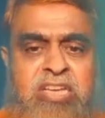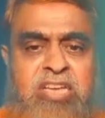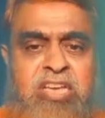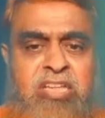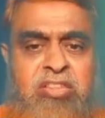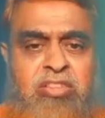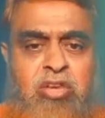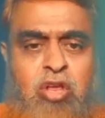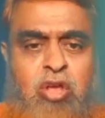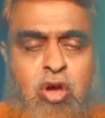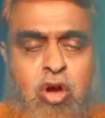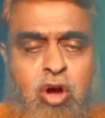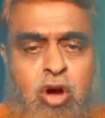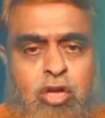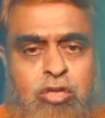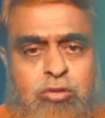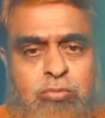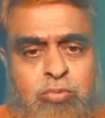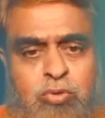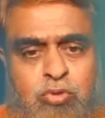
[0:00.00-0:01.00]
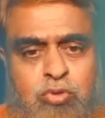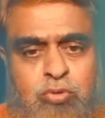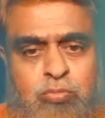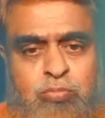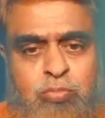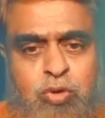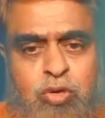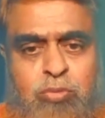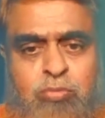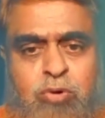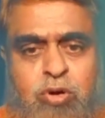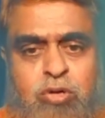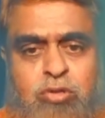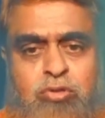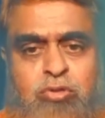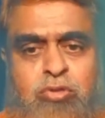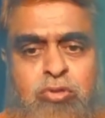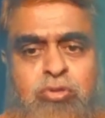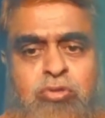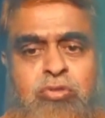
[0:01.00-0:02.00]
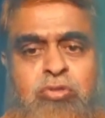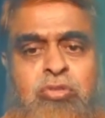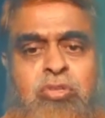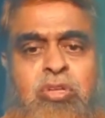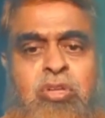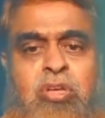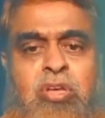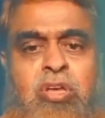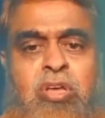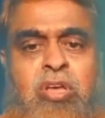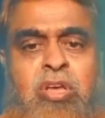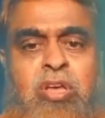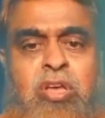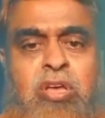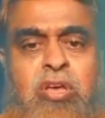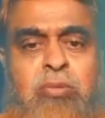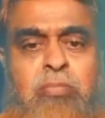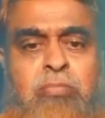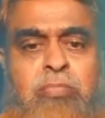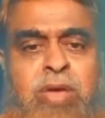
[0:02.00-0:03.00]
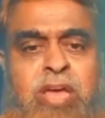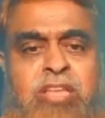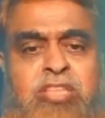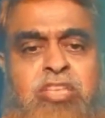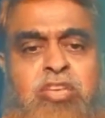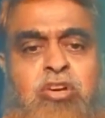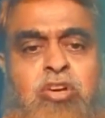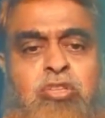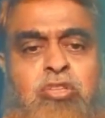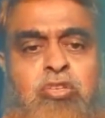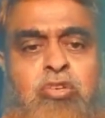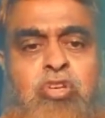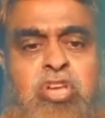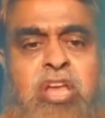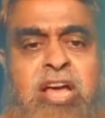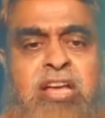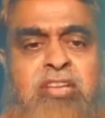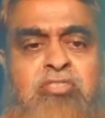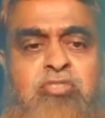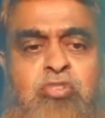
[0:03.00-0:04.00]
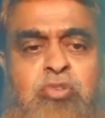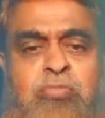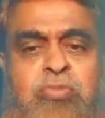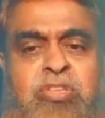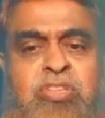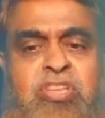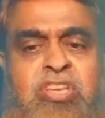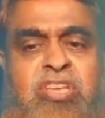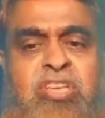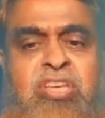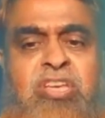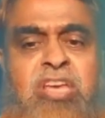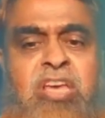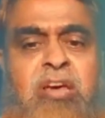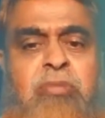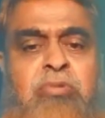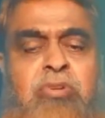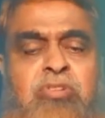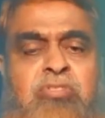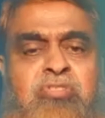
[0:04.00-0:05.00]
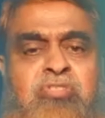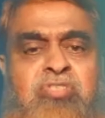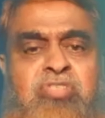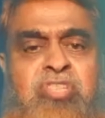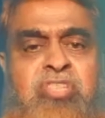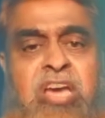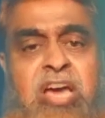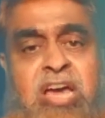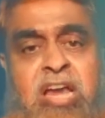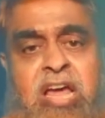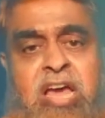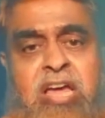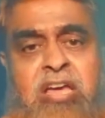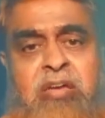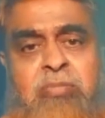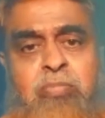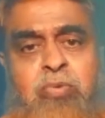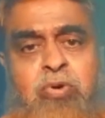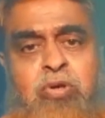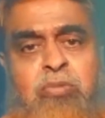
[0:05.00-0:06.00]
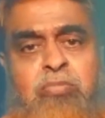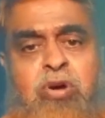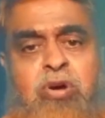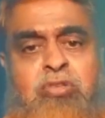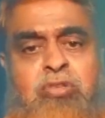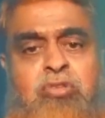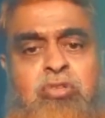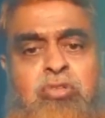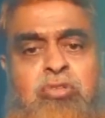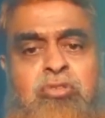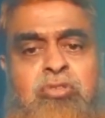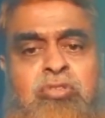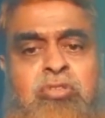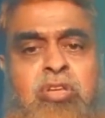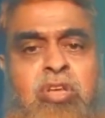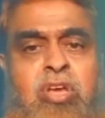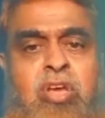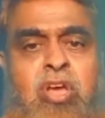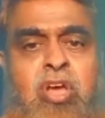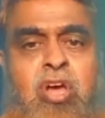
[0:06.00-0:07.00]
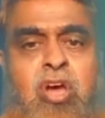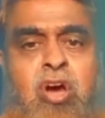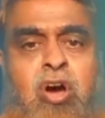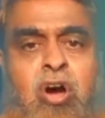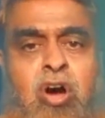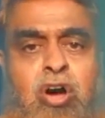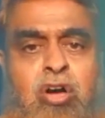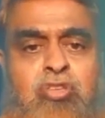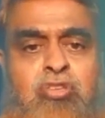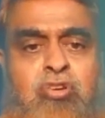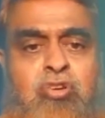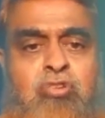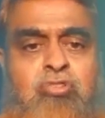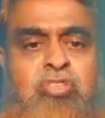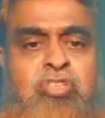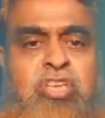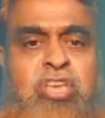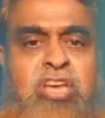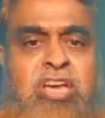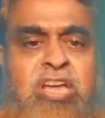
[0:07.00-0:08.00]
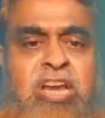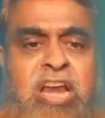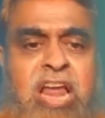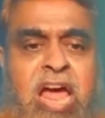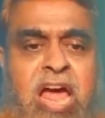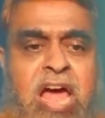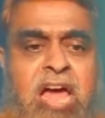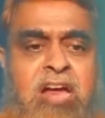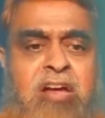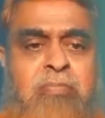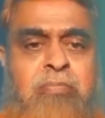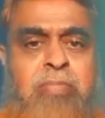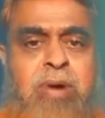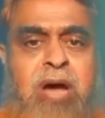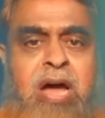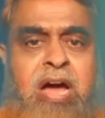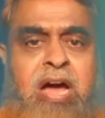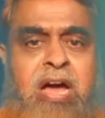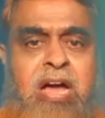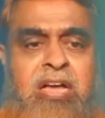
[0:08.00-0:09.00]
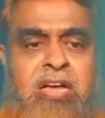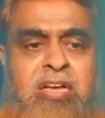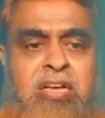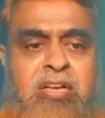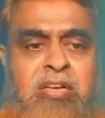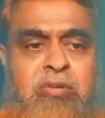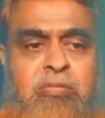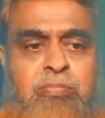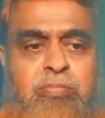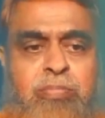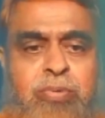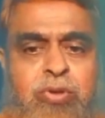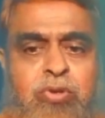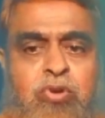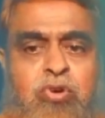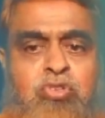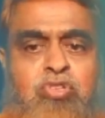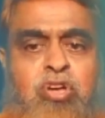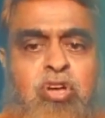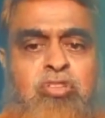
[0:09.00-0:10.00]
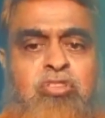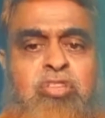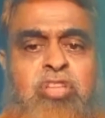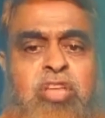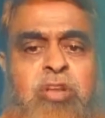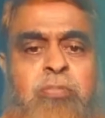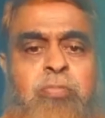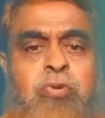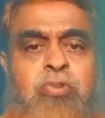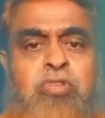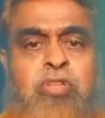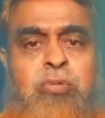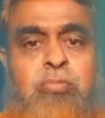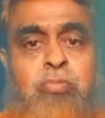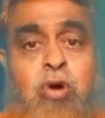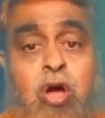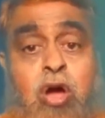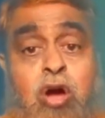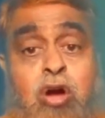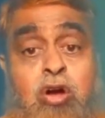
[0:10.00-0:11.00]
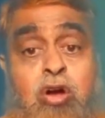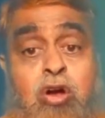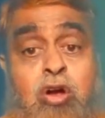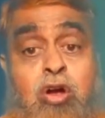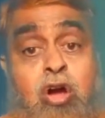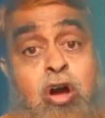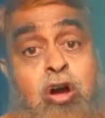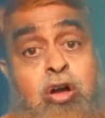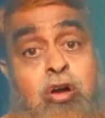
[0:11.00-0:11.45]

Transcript: ক্ষেত্রে অদ্ভুত পরিবর্তন ব্যক্তিগত স্বাস্থ্যবিধি এবং চেহারায় পরিবর্তন অযৌক্তিক রাগ বা প্রিয়জনদের প্রতি ভয়ঙ্কর